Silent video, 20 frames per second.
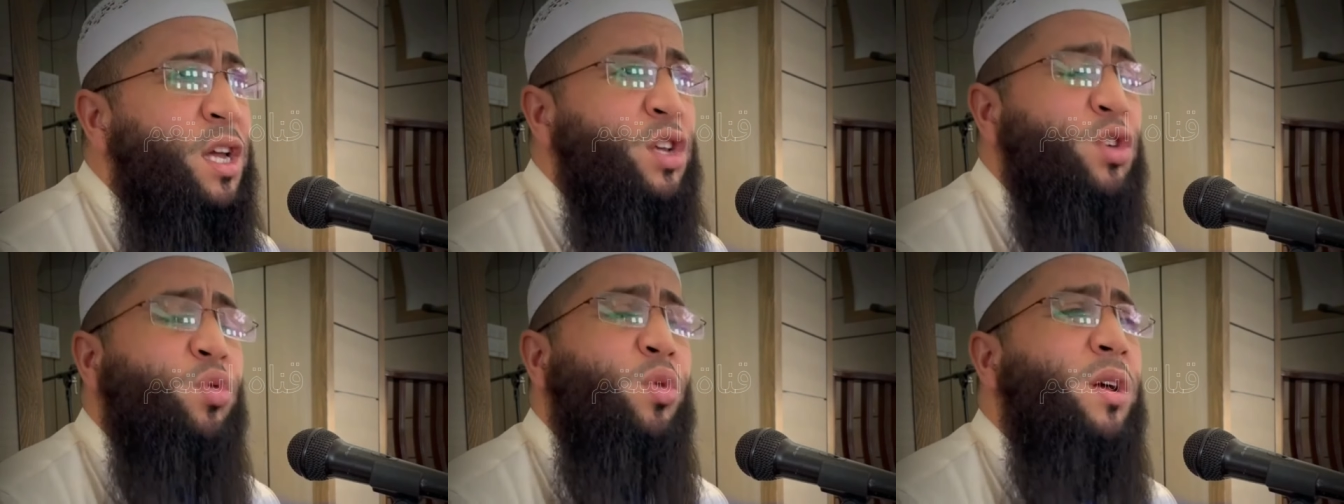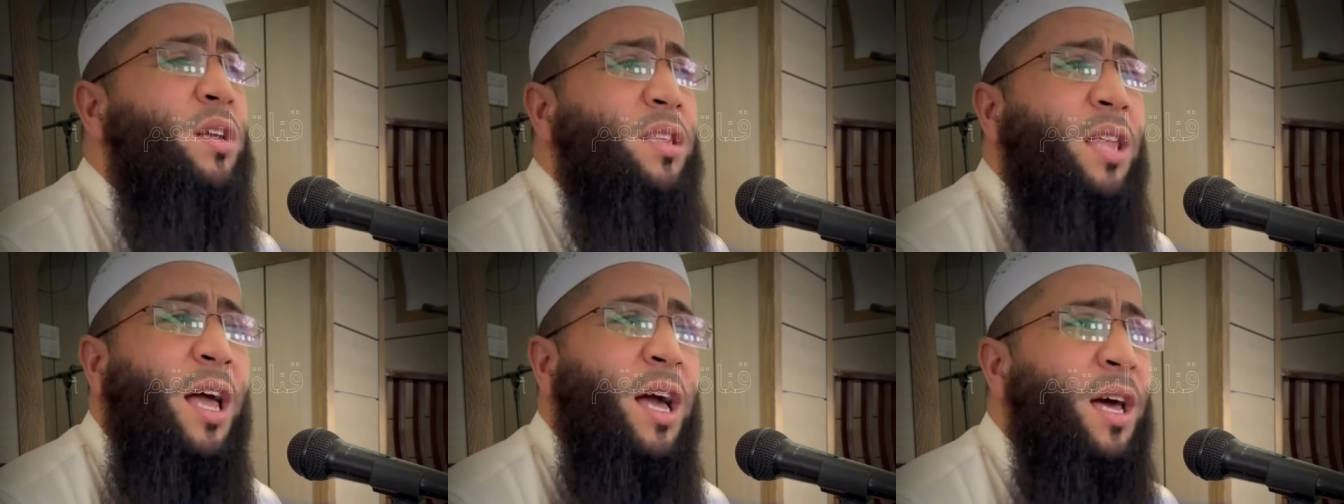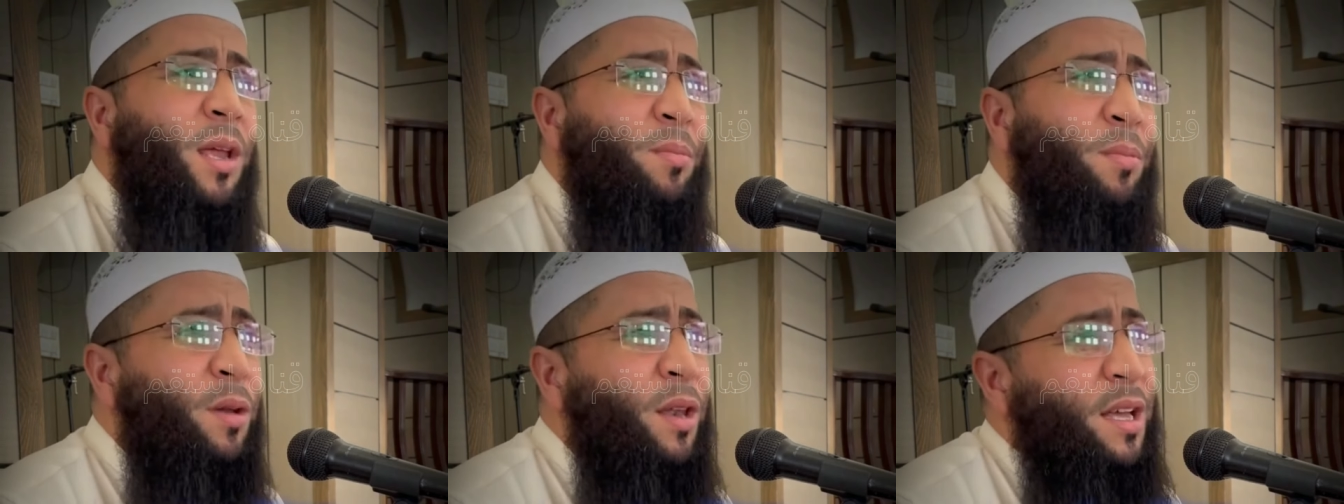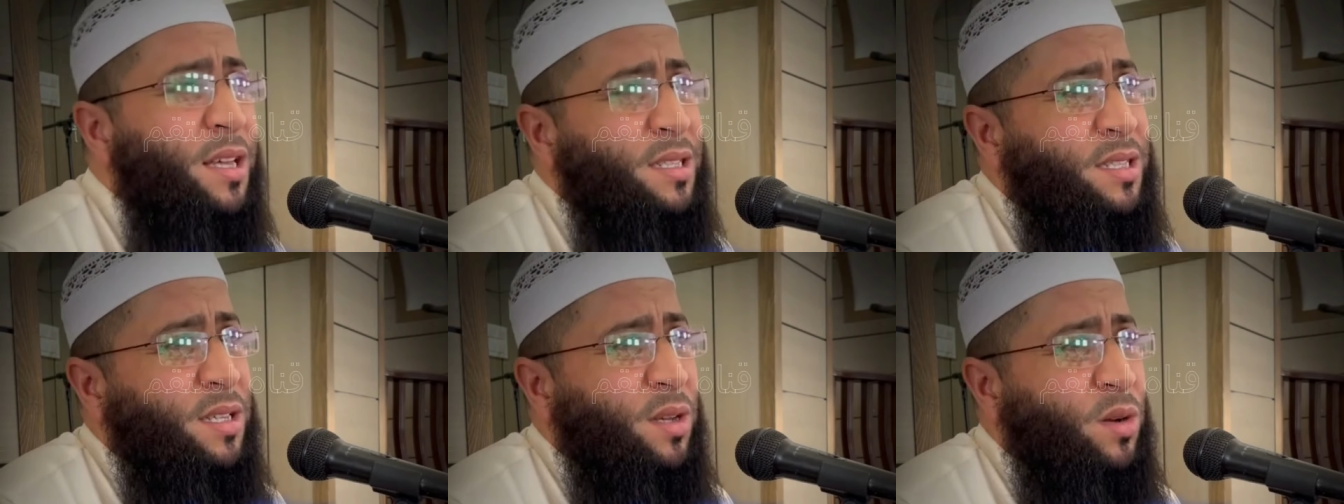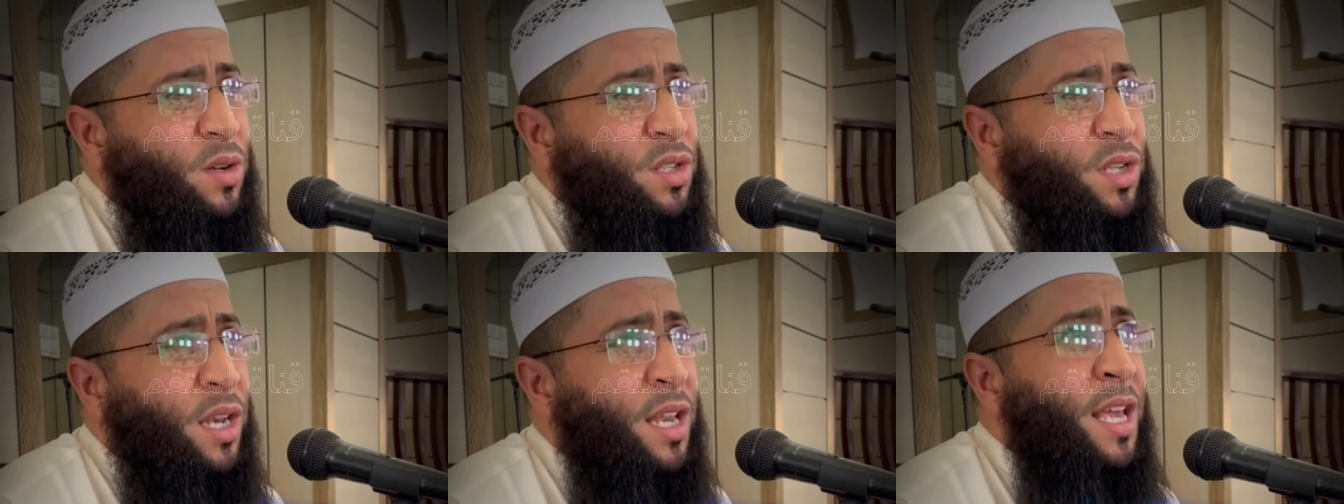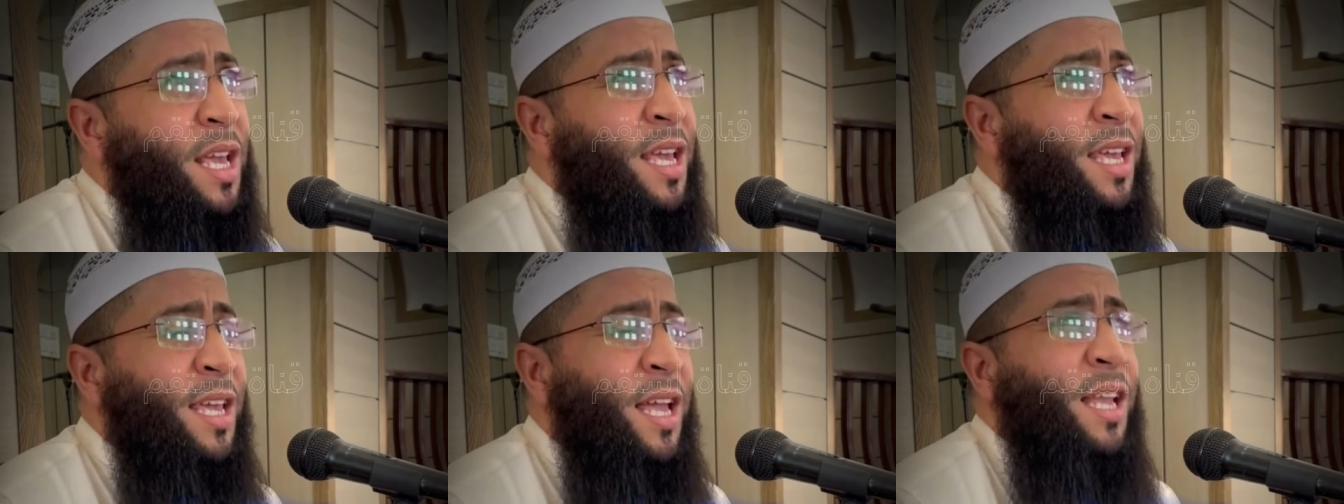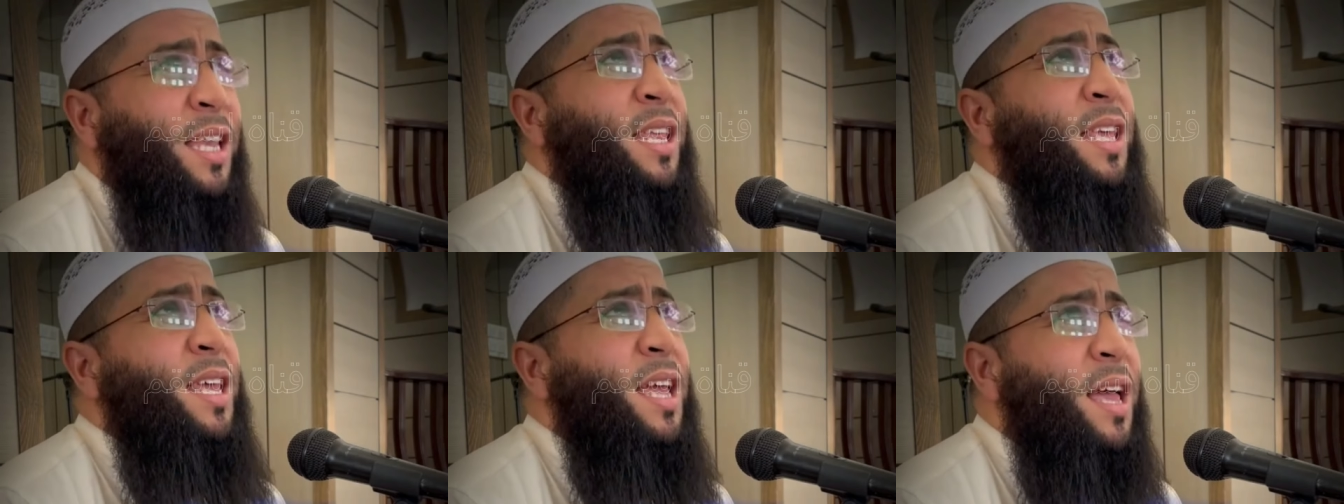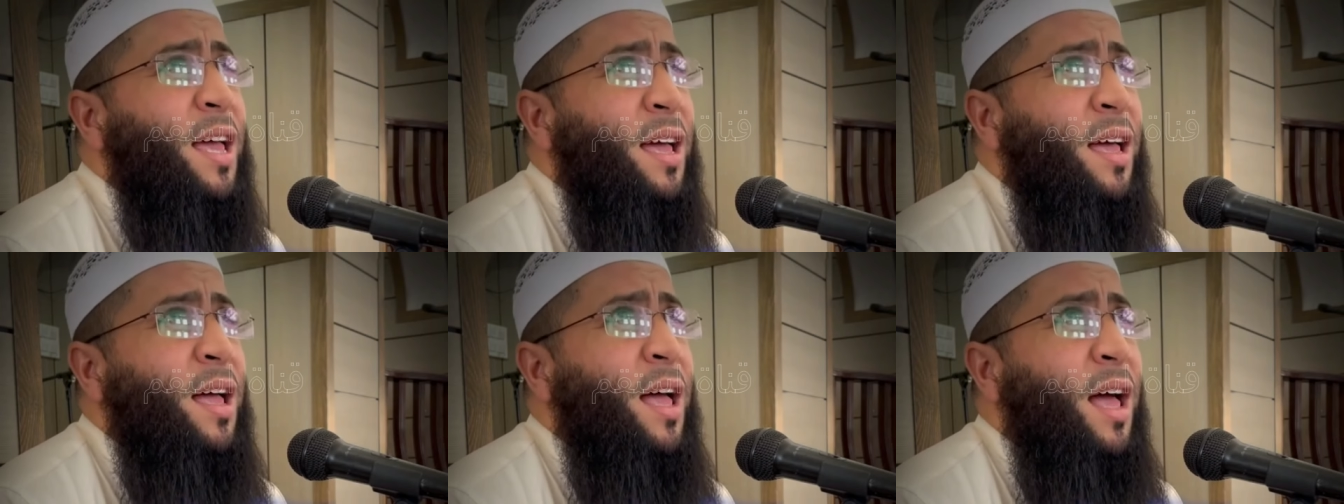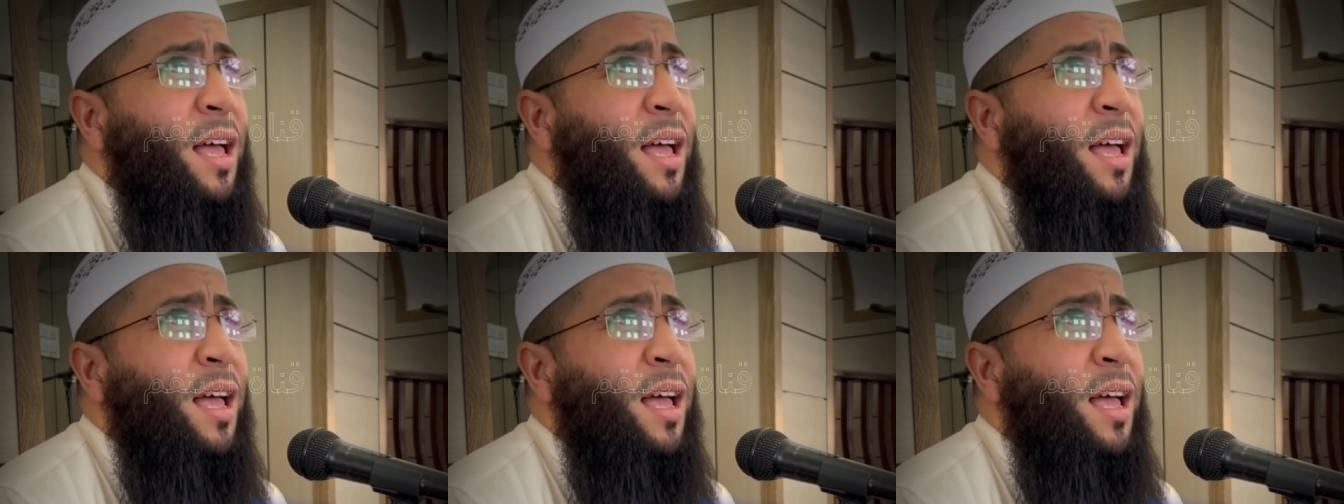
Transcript: شو راك تحارب الله عز وجل يعني يا